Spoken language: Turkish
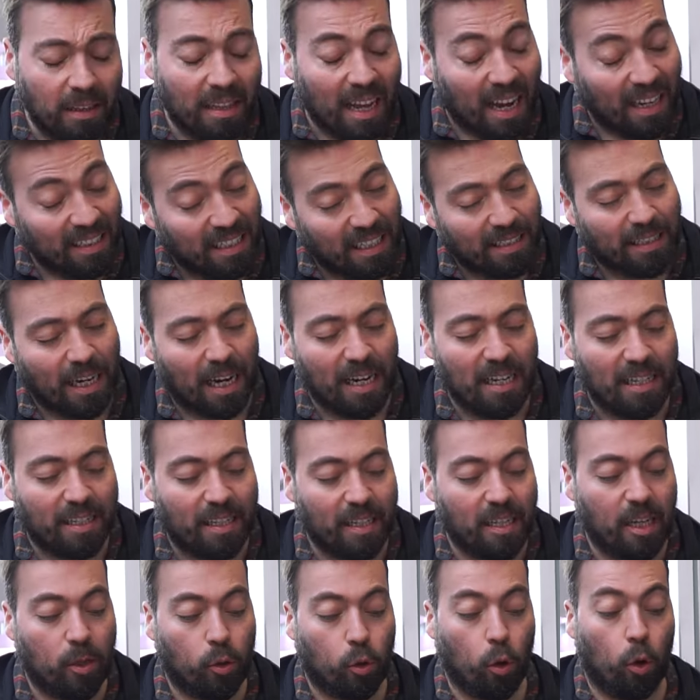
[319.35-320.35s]
Daha detaylı
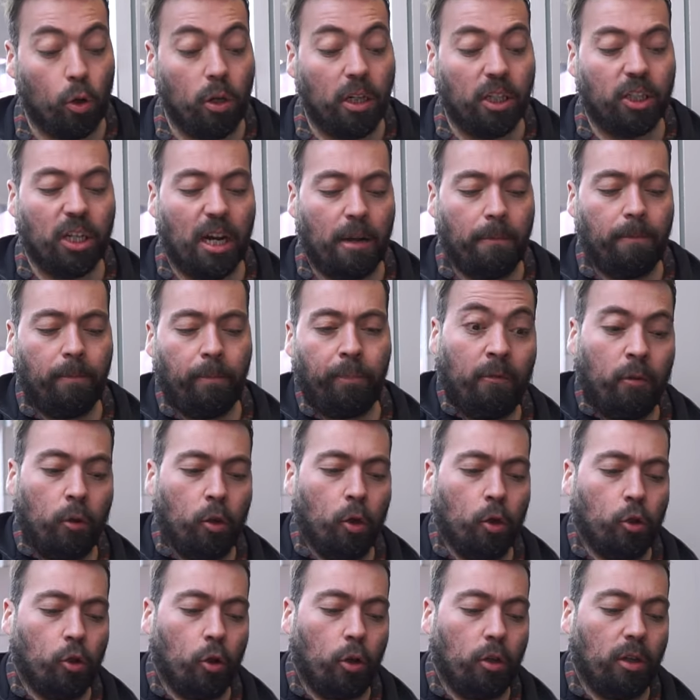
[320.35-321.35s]
size söyleyeceğim.
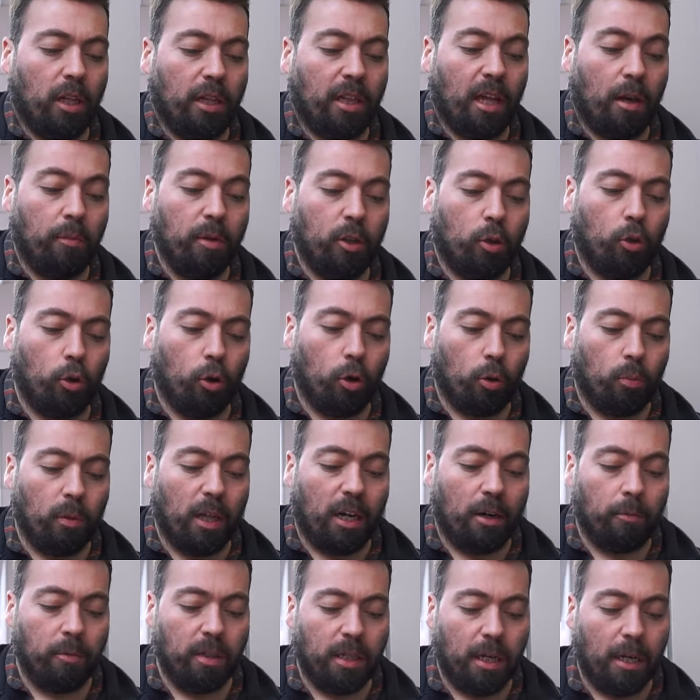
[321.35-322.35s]
Video sonunda tabii ki
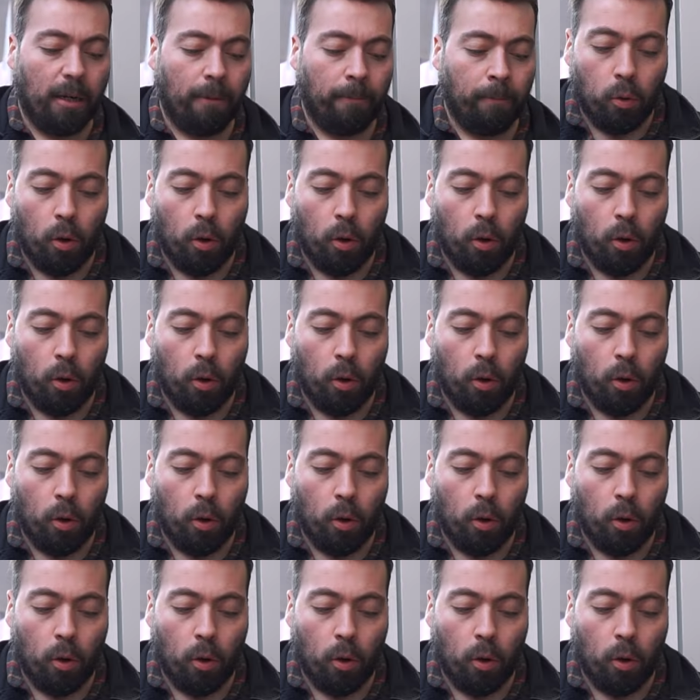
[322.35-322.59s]
yorumlarımı da.